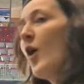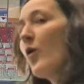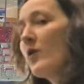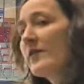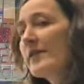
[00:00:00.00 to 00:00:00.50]

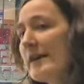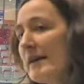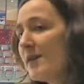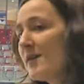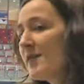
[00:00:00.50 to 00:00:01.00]
Und
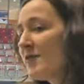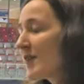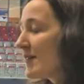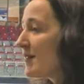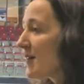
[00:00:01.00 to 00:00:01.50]
äh,
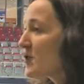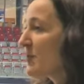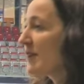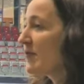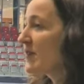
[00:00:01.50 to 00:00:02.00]
was ich ganz
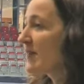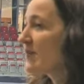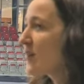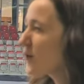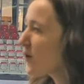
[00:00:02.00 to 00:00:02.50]
spannend fand,
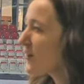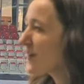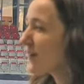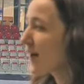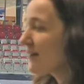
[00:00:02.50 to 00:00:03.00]
dass wir doch
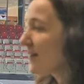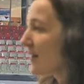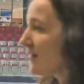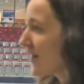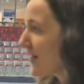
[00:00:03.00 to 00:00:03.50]
nach drei
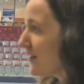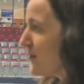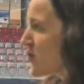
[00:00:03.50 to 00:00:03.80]
Tagen relativ